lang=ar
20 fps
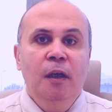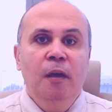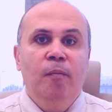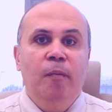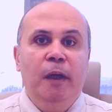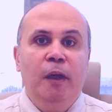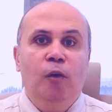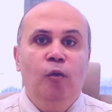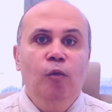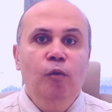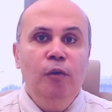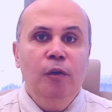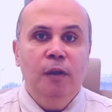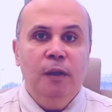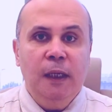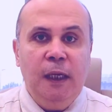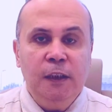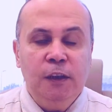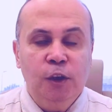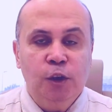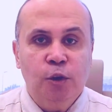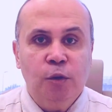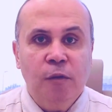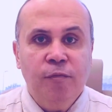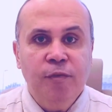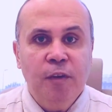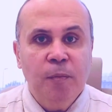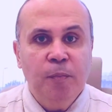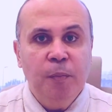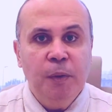ما يكون تحت
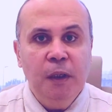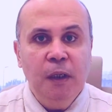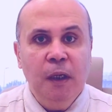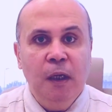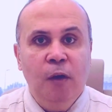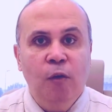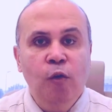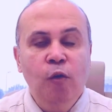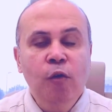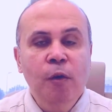اشراف طبي او هو